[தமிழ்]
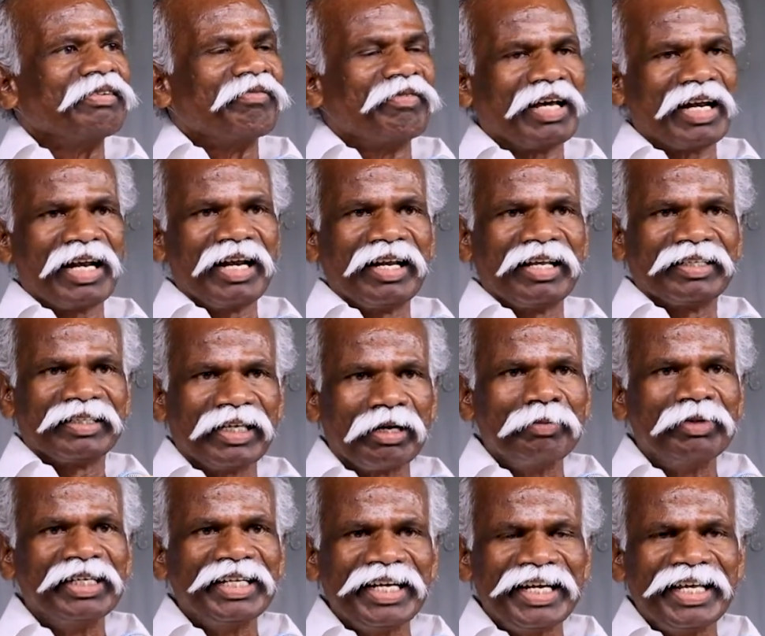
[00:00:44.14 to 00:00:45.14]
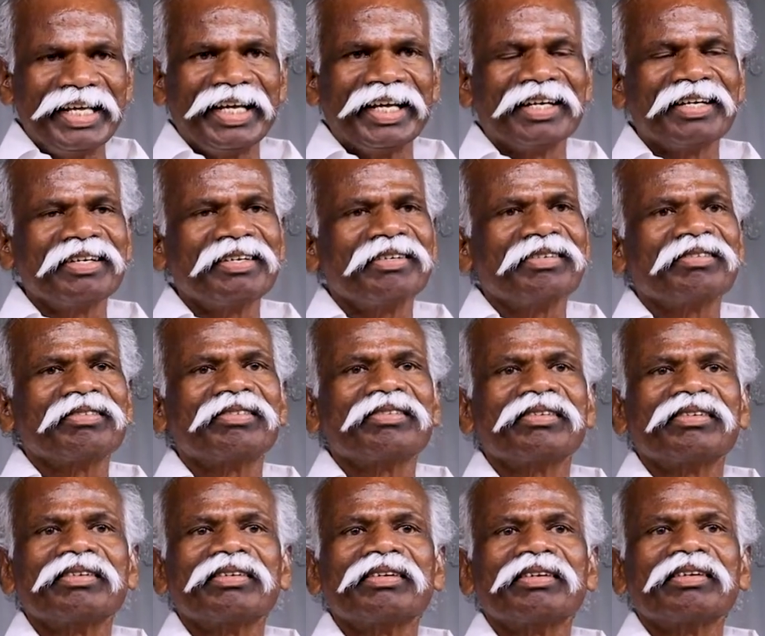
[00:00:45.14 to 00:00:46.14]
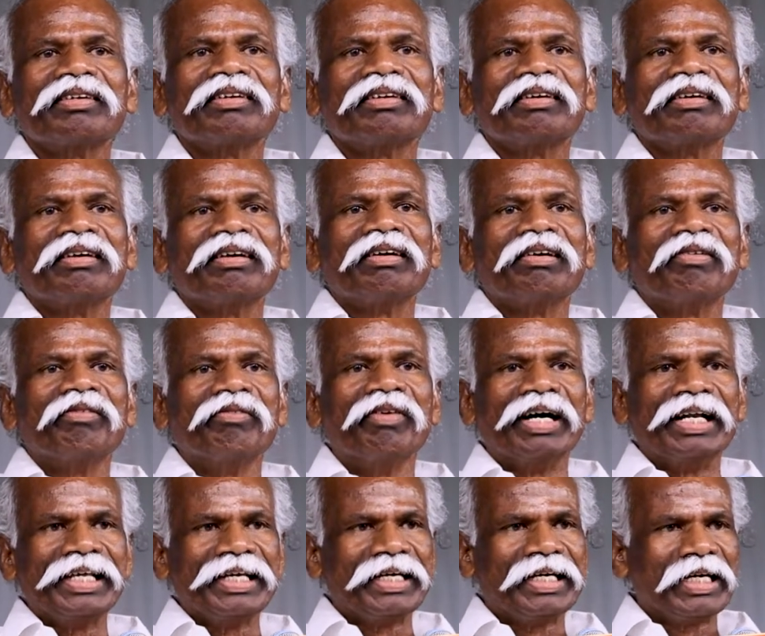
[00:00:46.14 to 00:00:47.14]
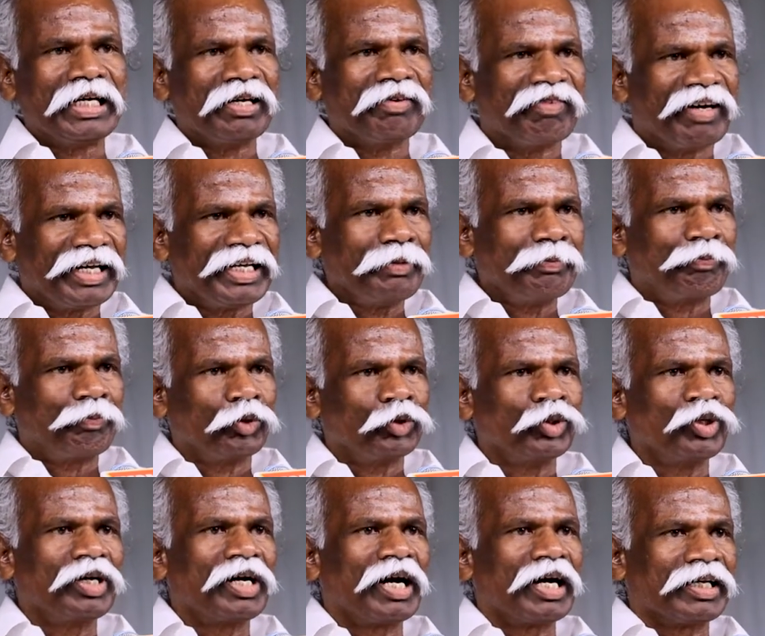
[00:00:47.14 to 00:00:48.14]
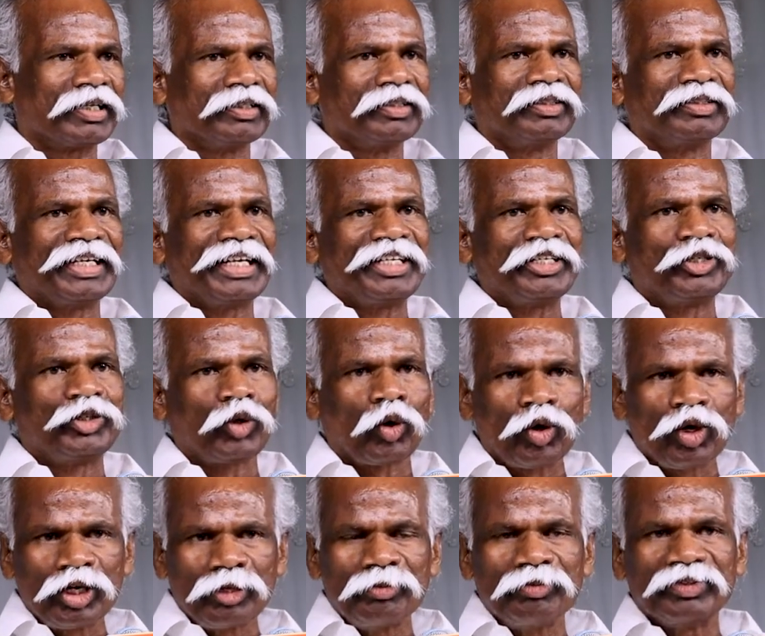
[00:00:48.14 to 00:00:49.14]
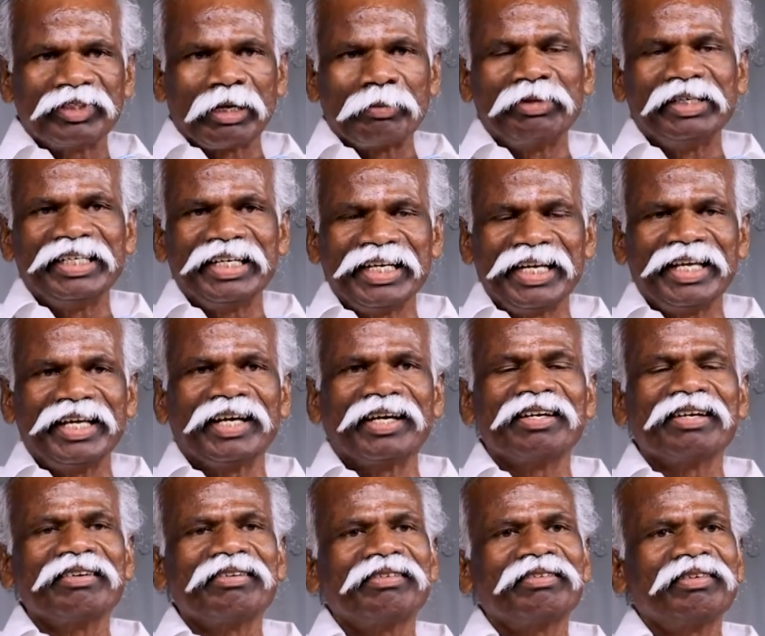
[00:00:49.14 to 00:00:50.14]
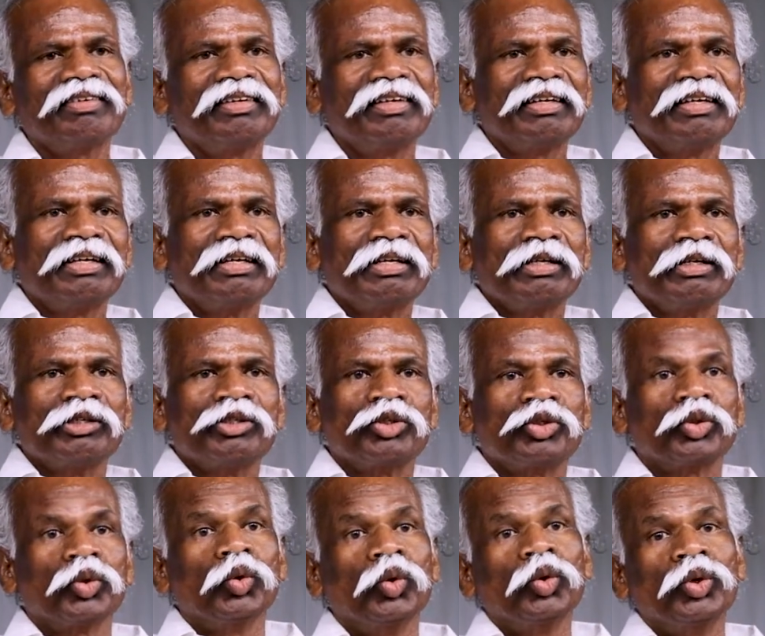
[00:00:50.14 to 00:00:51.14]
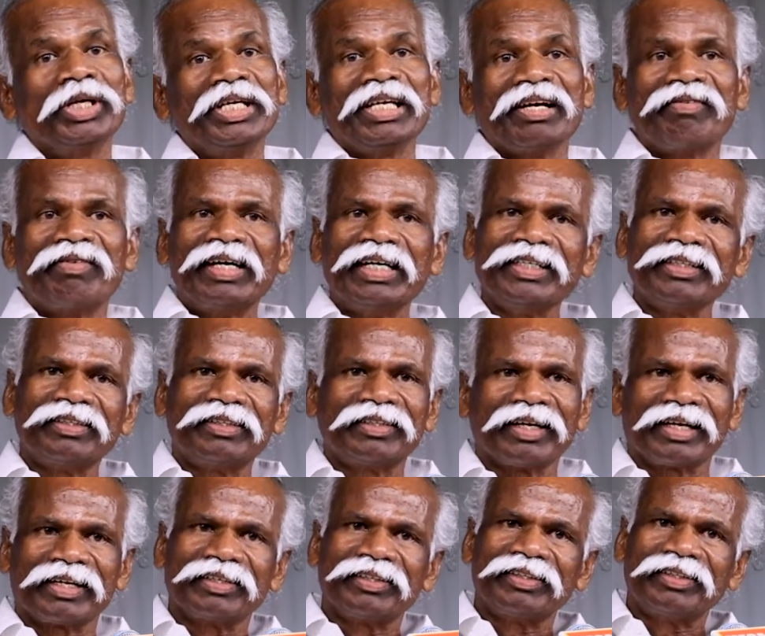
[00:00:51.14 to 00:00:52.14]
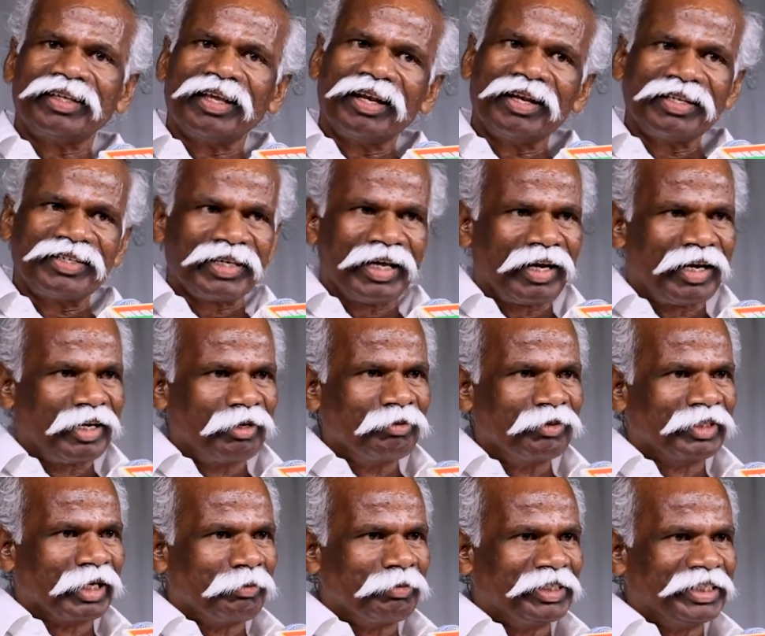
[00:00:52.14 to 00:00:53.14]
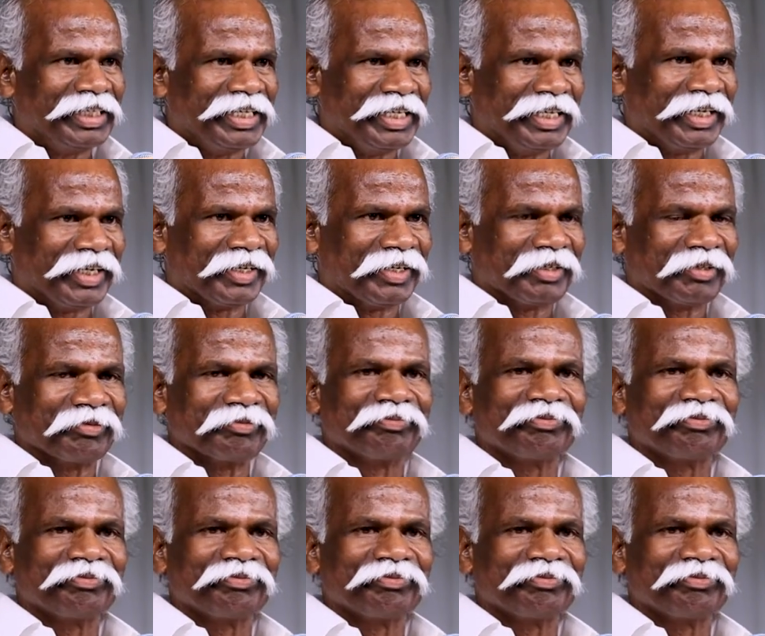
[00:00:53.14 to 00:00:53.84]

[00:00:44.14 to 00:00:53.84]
வல்ல தமிழ் இனியன் வரிக்கு வரி புது கருத்தை சொல்லும் தமிழ் இனியன் சூரிய வழித்தடத்தில் செல்லும் தமிழ் இனியன்